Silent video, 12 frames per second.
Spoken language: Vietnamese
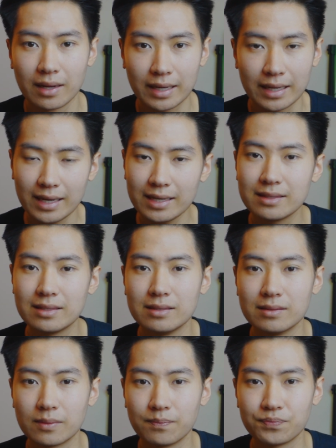Cái này
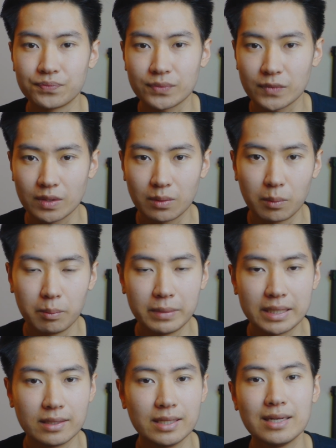thì
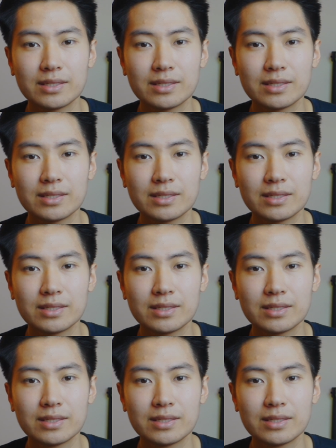mình nghĩ